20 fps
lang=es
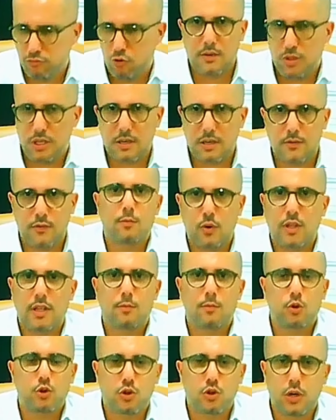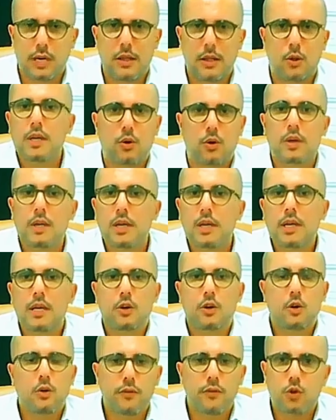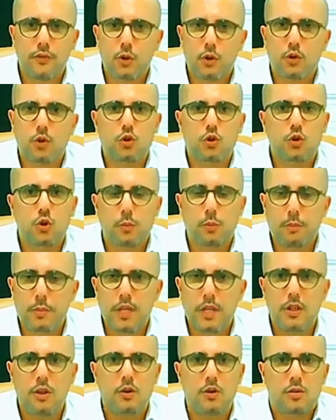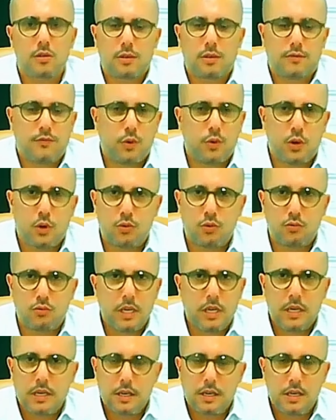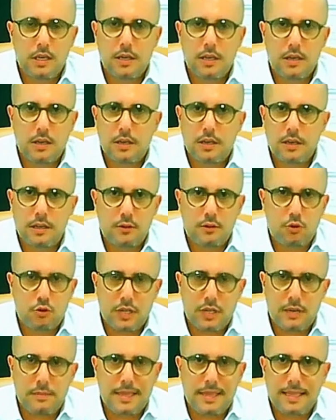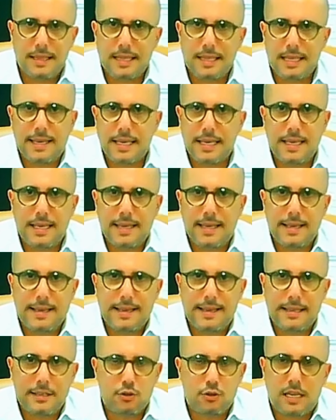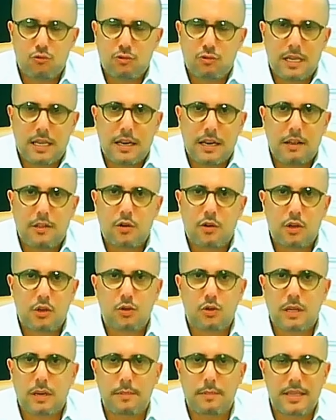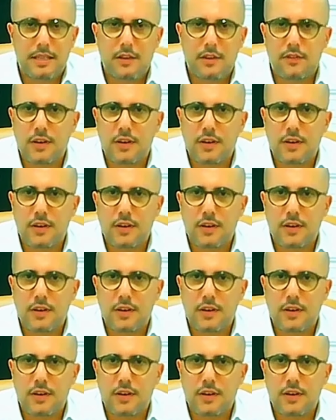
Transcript: cosa que fue demostrado con fotos, con vídeos que fueron eh, eh, totalmente, son declaraciones totalmente